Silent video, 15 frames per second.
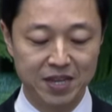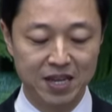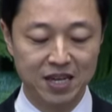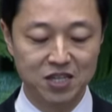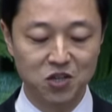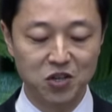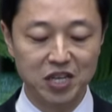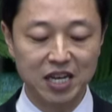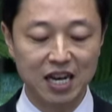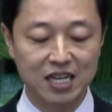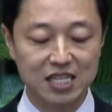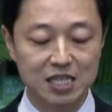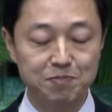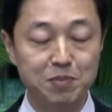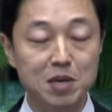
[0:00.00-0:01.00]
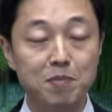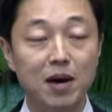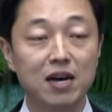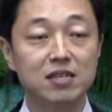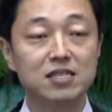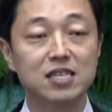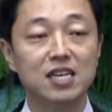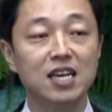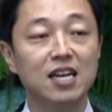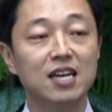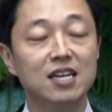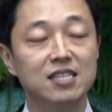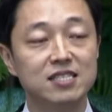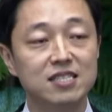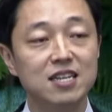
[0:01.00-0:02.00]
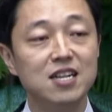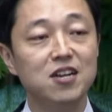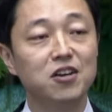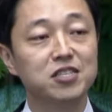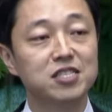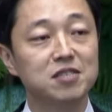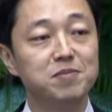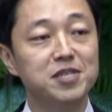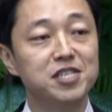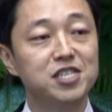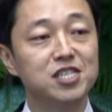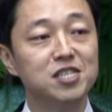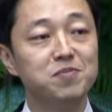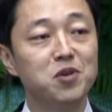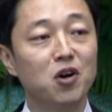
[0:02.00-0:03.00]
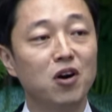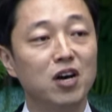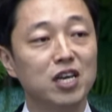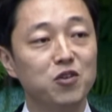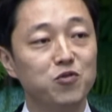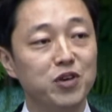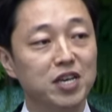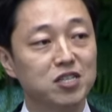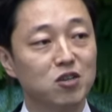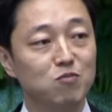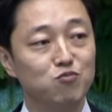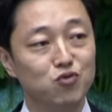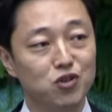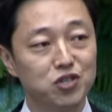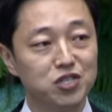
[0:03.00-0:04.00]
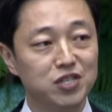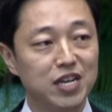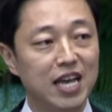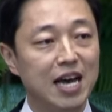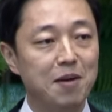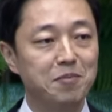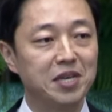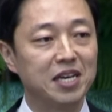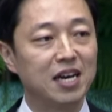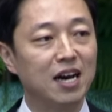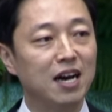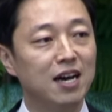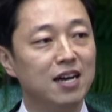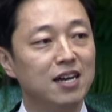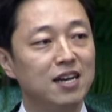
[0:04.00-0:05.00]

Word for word: 그러니까 그 비방들이 틀렸음을 증명하기 위해서 무엇을 해야 합니까?